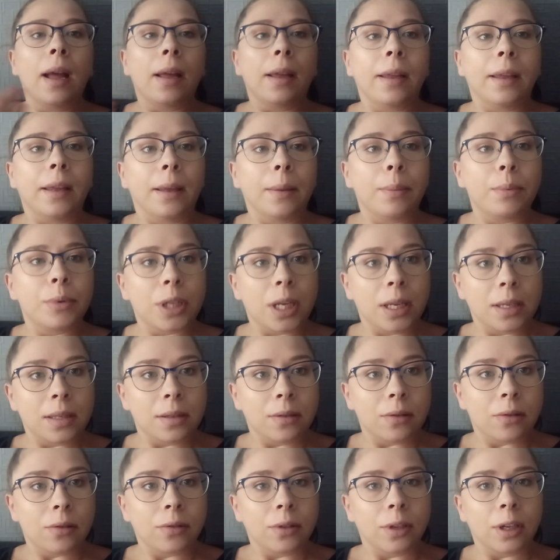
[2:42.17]
i przez
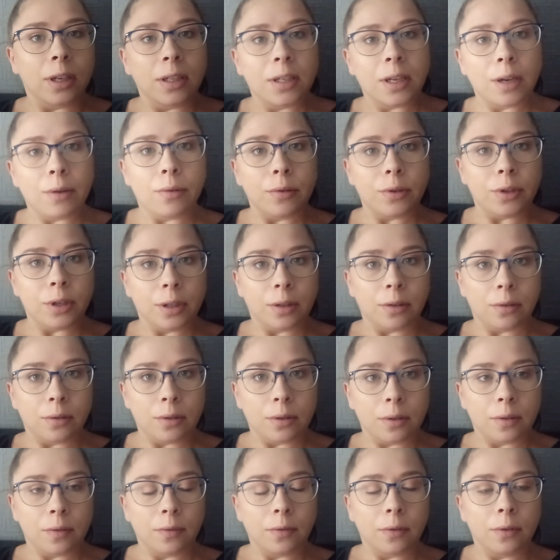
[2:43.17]
to nie chciało się to
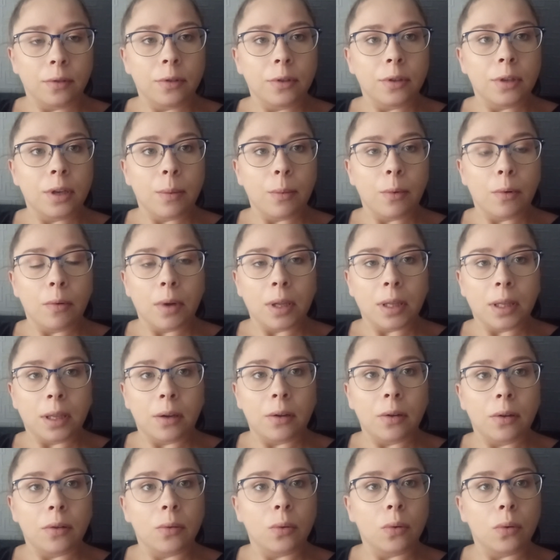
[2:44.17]
cofnąć, nie mogła
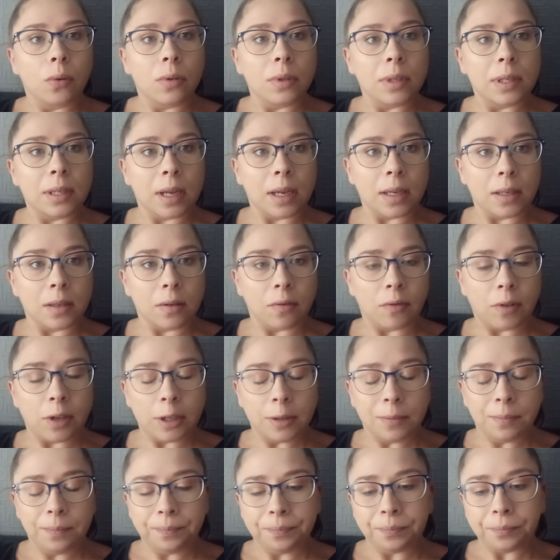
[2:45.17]
tego
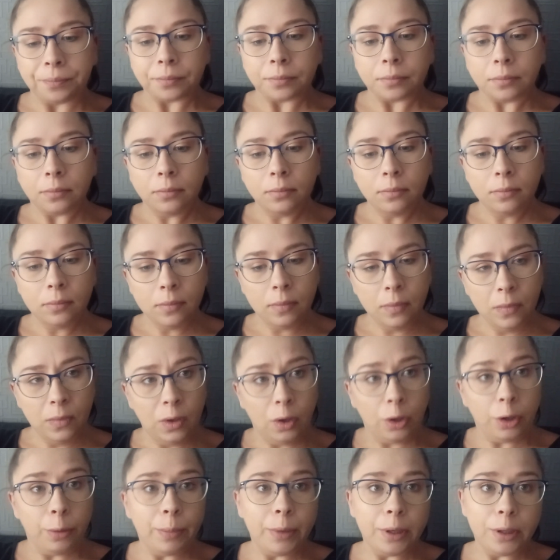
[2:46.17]
skasować.
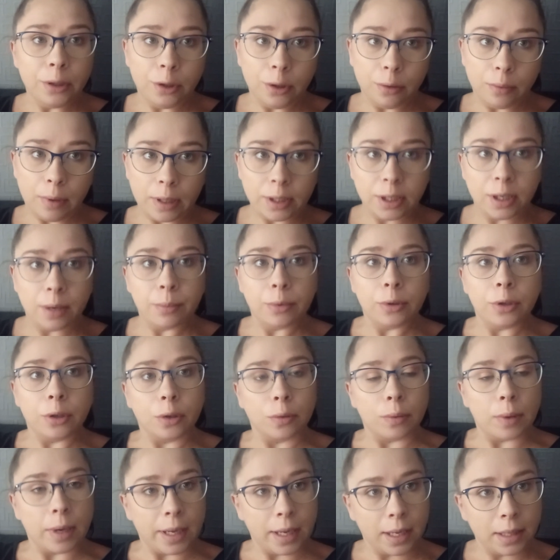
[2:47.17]
No i męczyła się,
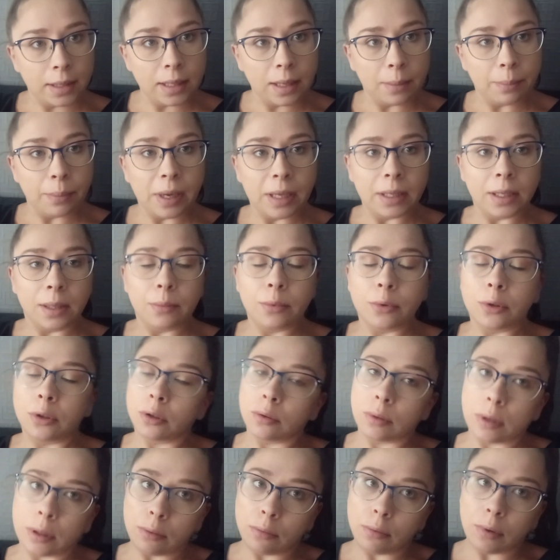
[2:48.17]
przyszła jedna pani,
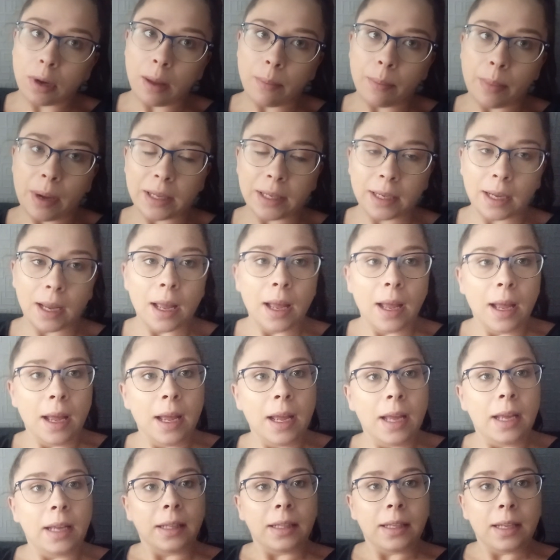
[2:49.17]
przyszła druga pani.
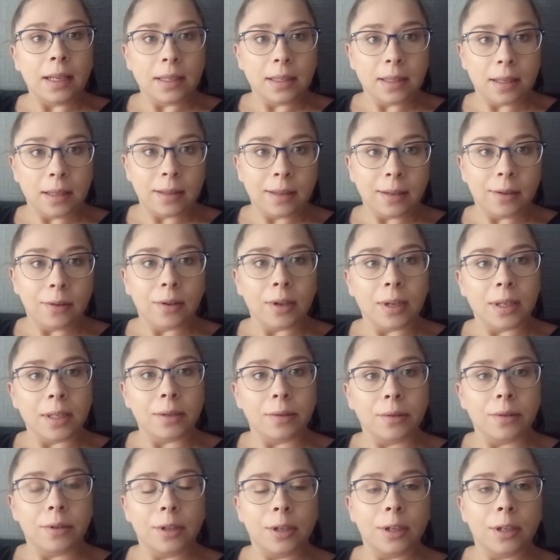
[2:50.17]
Niestety
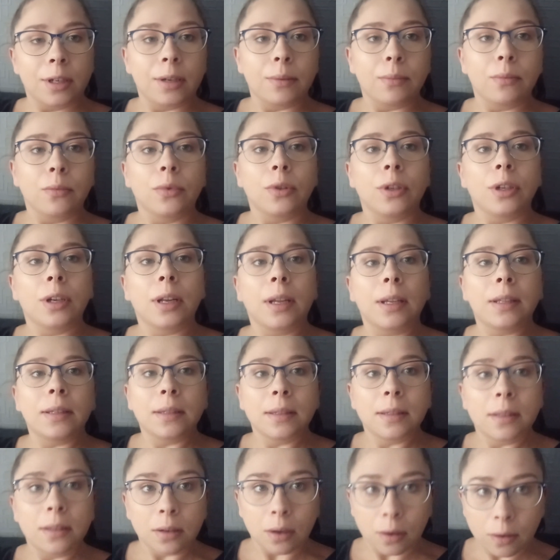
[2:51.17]
okazało się, że muszę
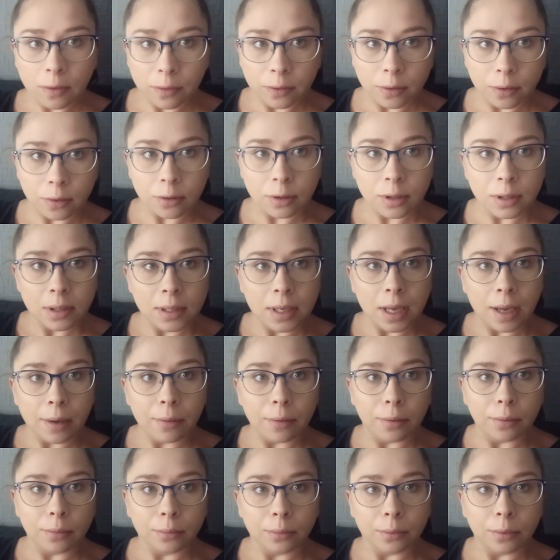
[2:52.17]
cofnąć
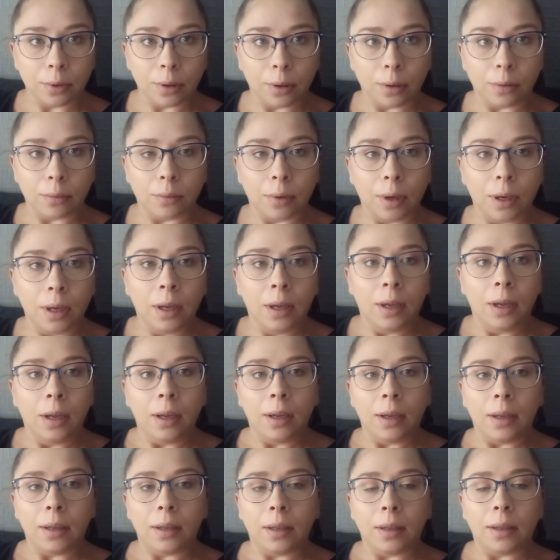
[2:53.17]
całą tą
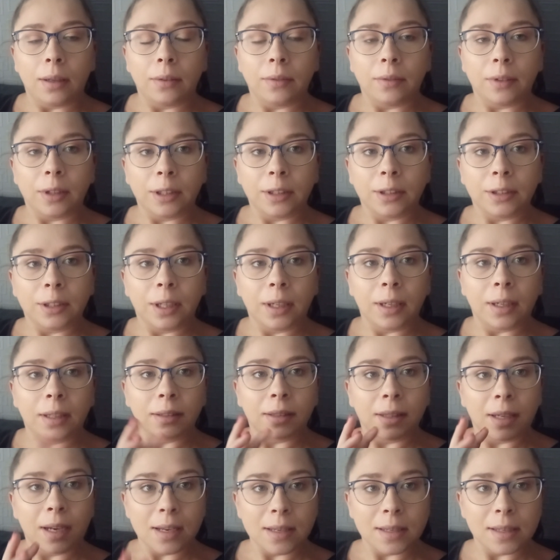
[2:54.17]
E, wiecie,
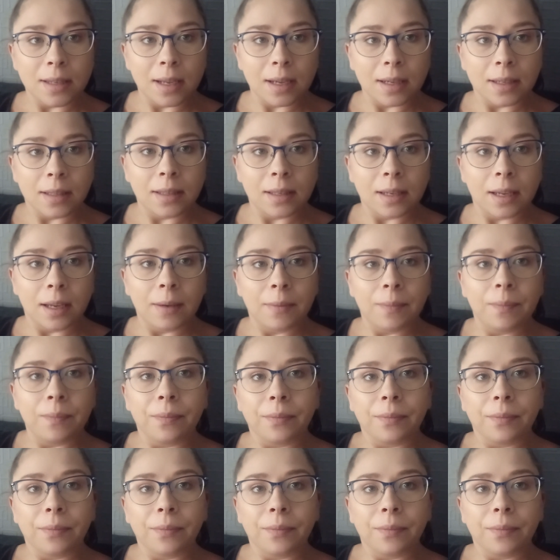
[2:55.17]
transakcje,